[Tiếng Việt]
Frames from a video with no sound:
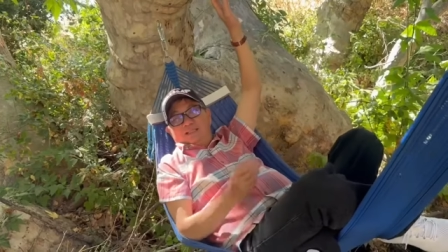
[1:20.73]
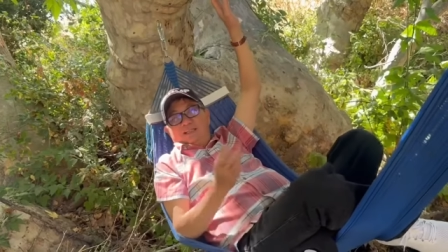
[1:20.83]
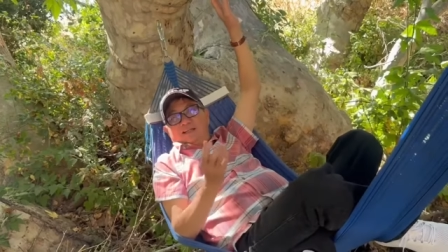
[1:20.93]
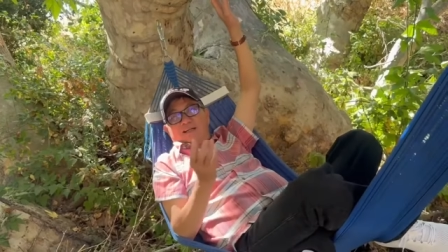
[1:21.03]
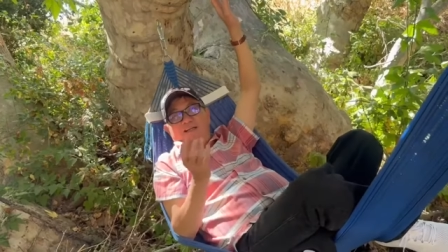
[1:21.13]

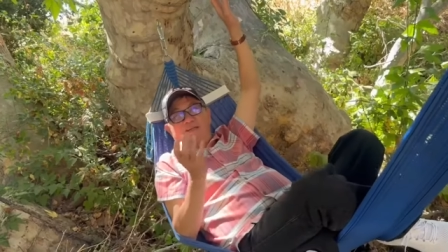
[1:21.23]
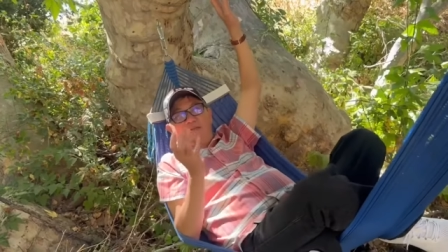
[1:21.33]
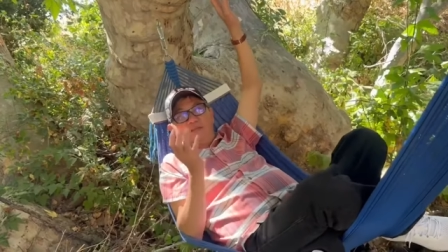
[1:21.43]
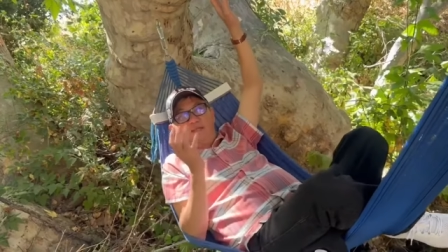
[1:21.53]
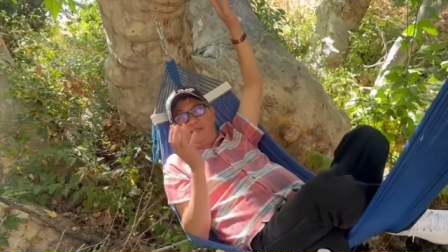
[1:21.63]
chứ còn
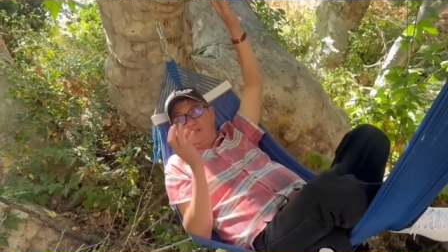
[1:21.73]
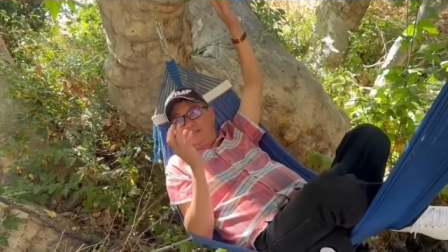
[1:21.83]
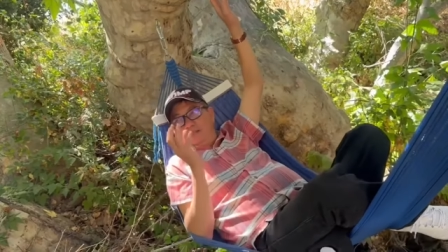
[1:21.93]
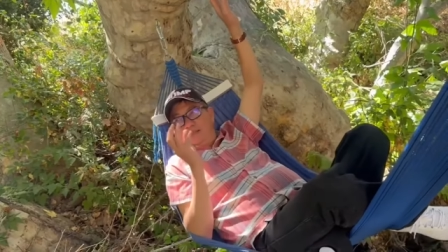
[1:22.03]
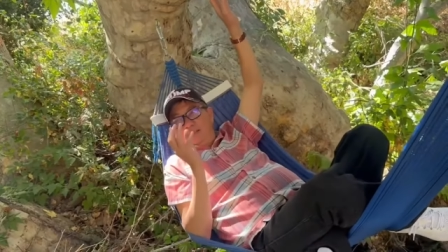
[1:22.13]
đi đi
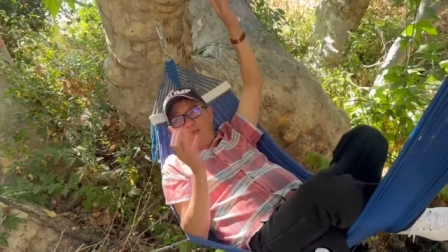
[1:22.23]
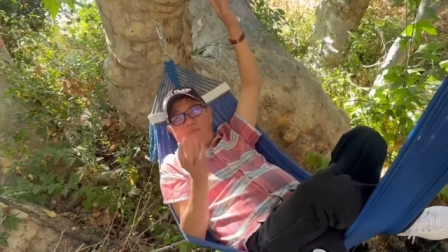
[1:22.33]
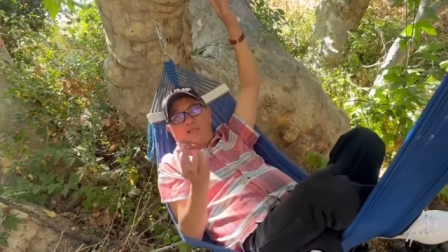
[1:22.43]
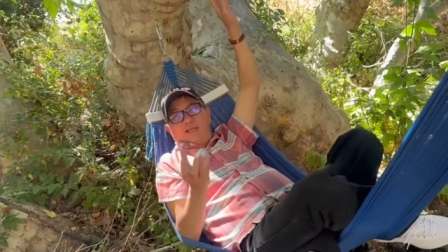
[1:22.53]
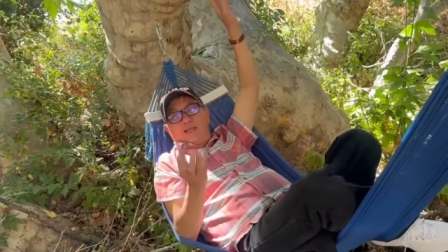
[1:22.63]
đi giống
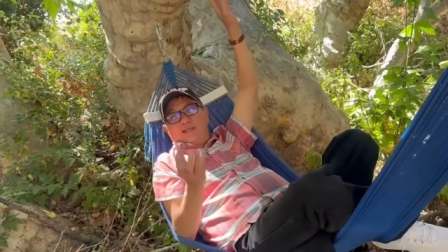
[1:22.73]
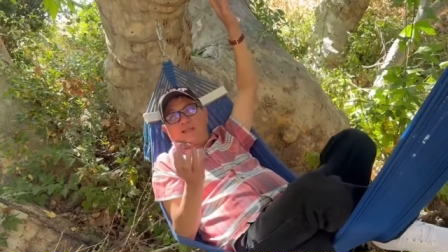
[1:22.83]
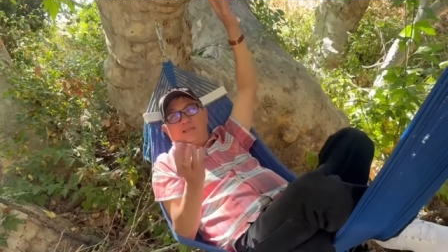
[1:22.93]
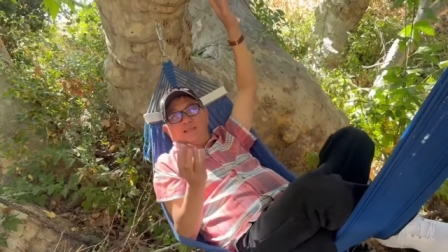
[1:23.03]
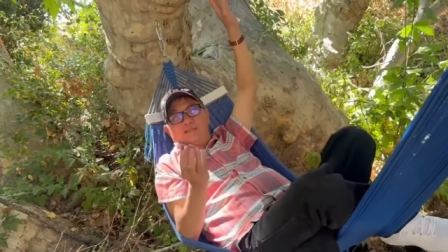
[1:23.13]
như cái hãng
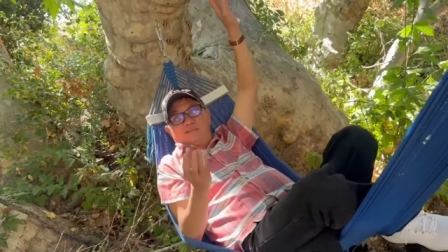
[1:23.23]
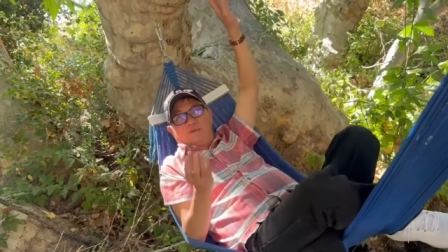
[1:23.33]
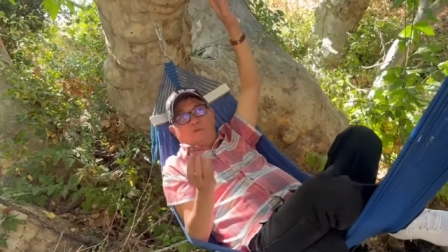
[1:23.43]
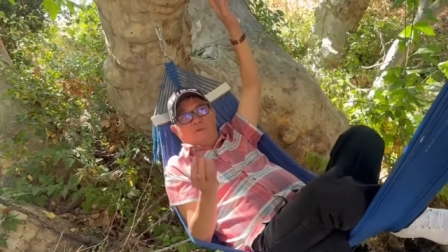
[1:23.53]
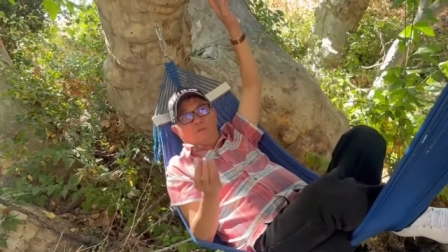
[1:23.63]
ken ti sư phụ